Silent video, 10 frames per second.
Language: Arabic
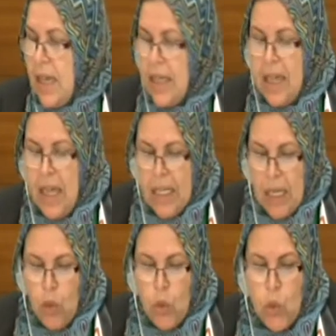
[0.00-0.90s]

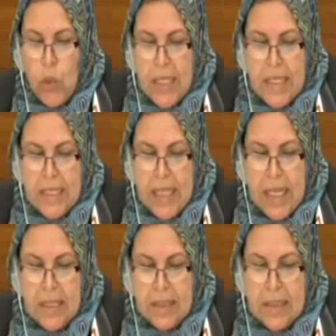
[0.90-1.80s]
الراعية لحقوق
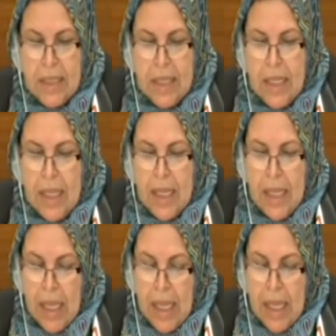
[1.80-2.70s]
الإنسان
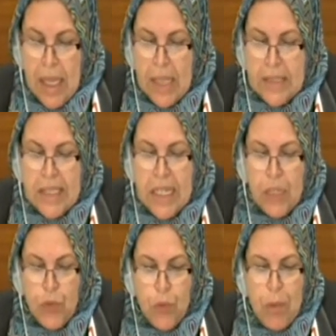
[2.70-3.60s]
أن
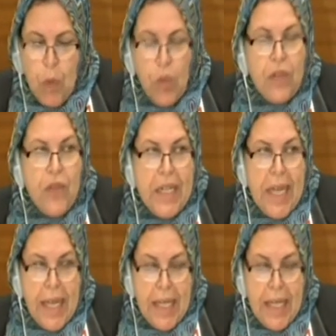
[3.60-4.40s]
تقف موقفا